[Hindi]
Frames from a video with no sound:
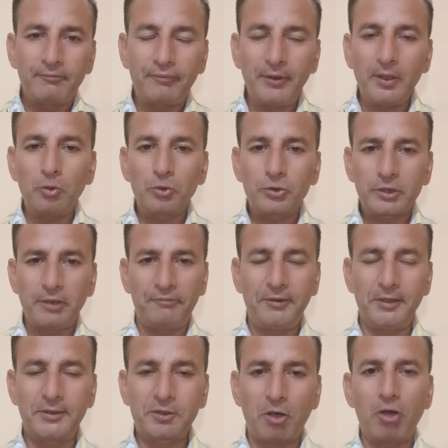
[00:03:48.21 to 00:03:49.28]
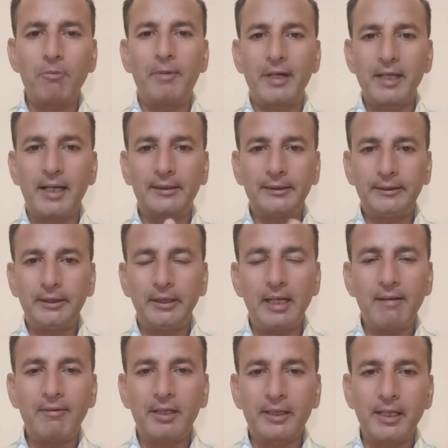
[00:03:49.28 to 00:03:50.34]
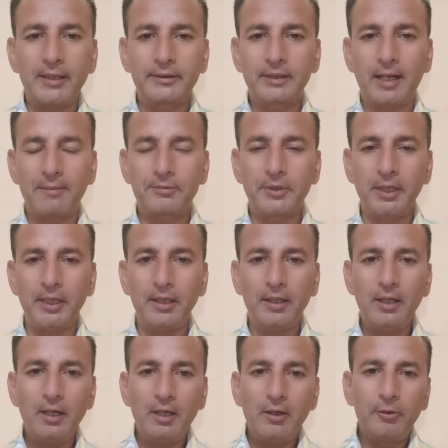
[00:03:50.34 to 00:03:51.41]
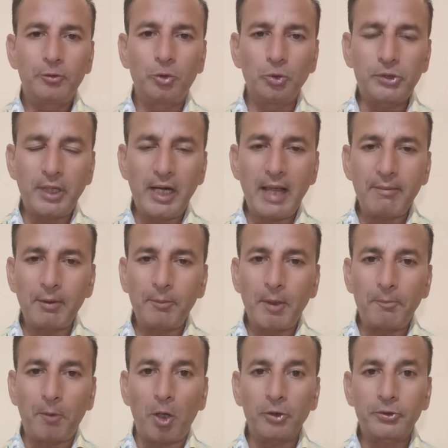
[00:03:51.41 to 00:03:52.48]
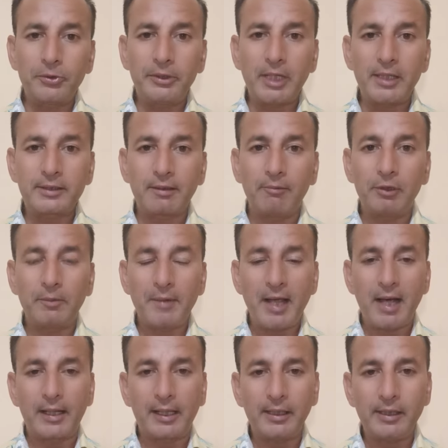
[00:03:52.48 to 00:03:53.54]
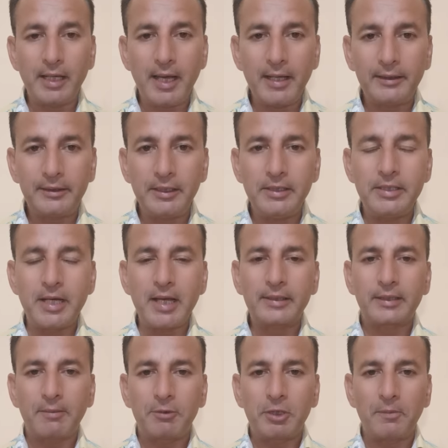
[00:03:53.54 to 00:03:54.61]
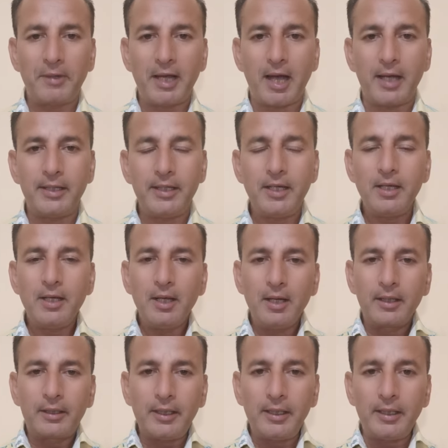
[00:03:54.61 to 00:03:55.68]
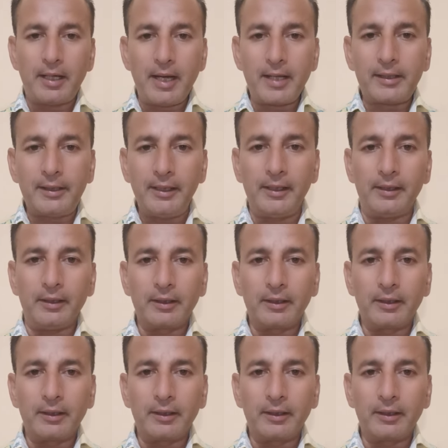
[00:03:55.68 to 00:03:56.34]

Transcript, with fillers: फिर उसकी फीस और बढ़ जाती थी लेवल के हिसाब से दूसरे लेवल में बहुत चीजें समझ में आ गई एक चीज ये समझ में आई कि रेकी